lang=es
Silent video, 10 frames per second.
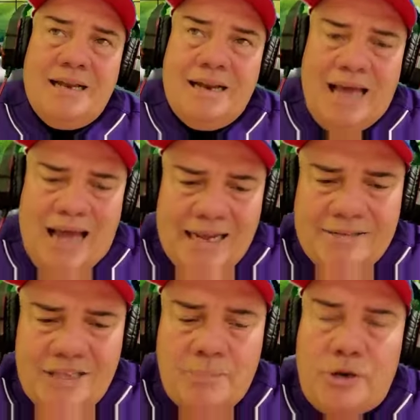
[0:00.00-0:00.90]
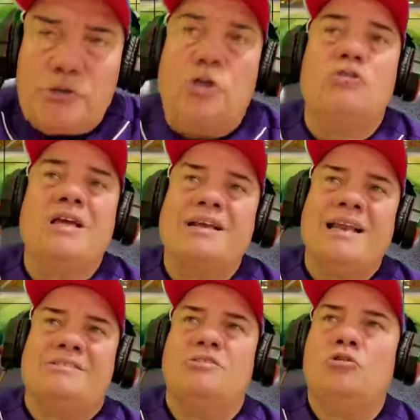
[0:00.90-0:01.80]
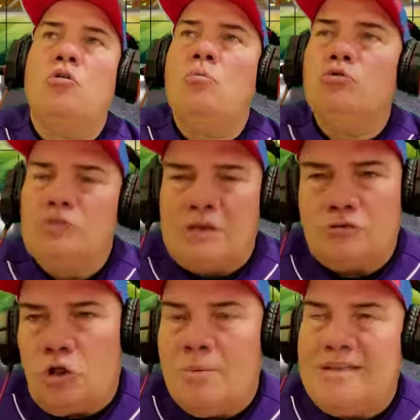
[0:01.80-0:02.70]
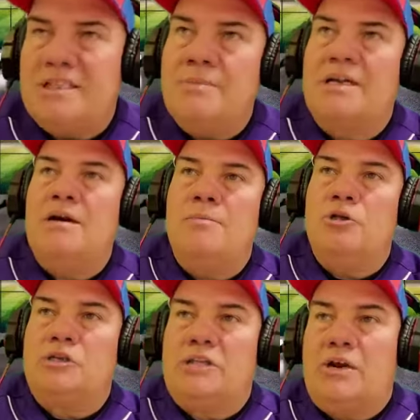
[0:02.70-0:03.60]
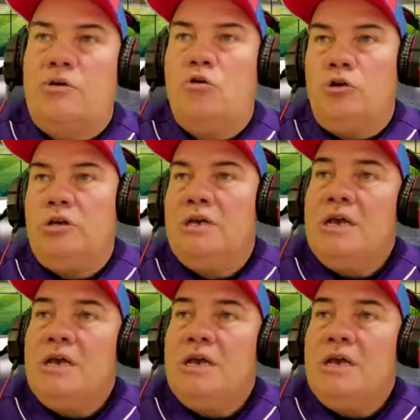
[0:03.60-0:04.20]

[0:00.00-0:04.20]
agentes de peloteros y el clásico mundial. Son los demás temas que vamos a tratar hoy.